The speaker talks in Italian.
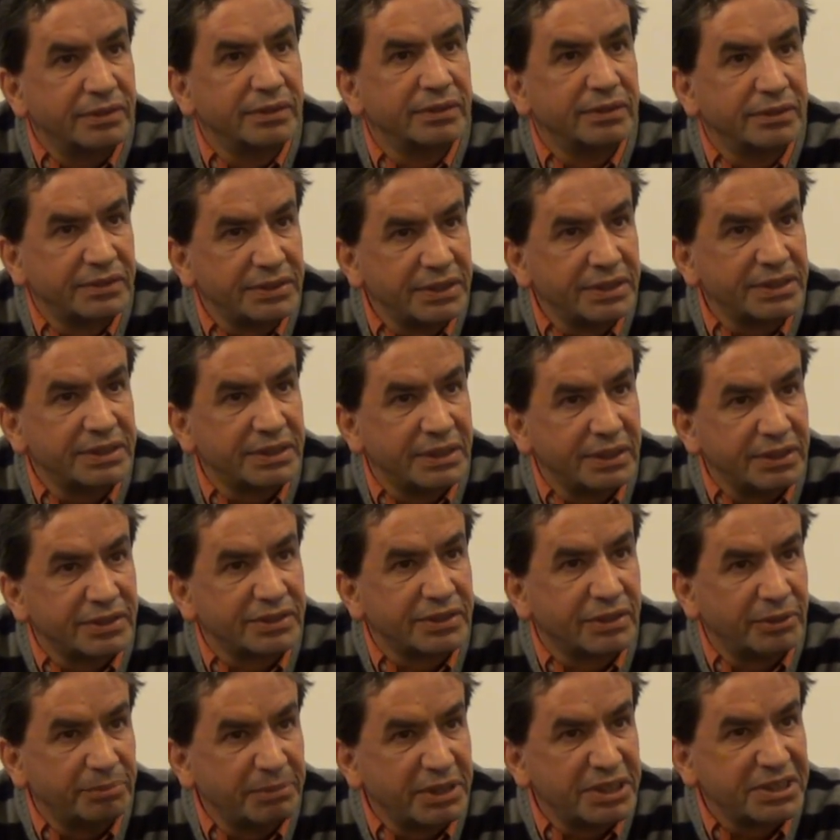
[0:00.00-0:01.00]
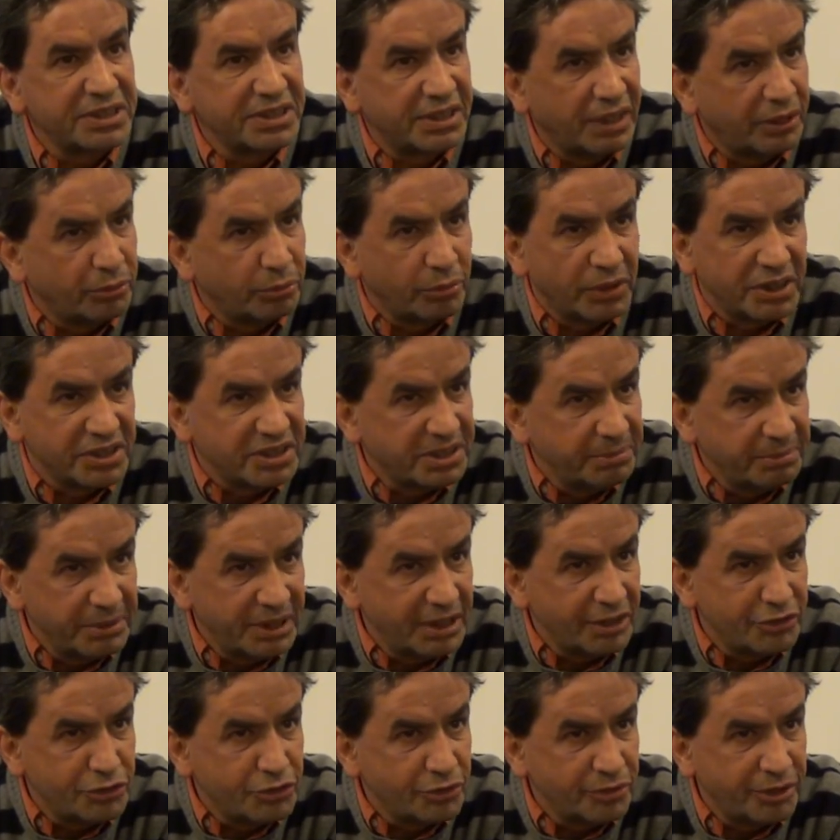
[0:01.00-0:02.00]
sì, sì, secondo me c'è stata una
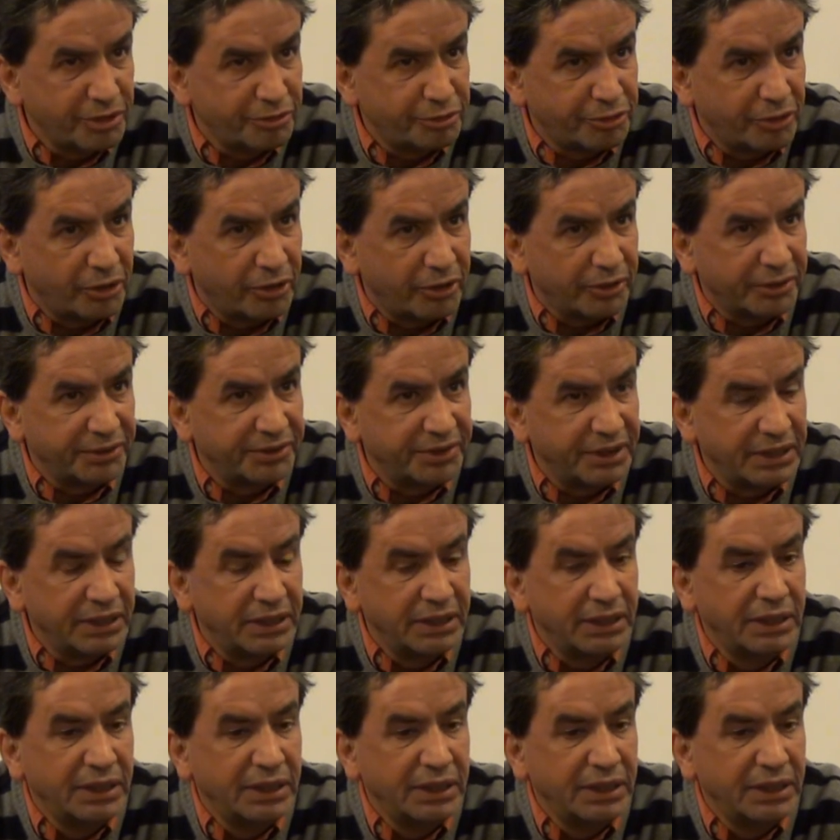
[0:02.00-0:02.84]
seminagione forte,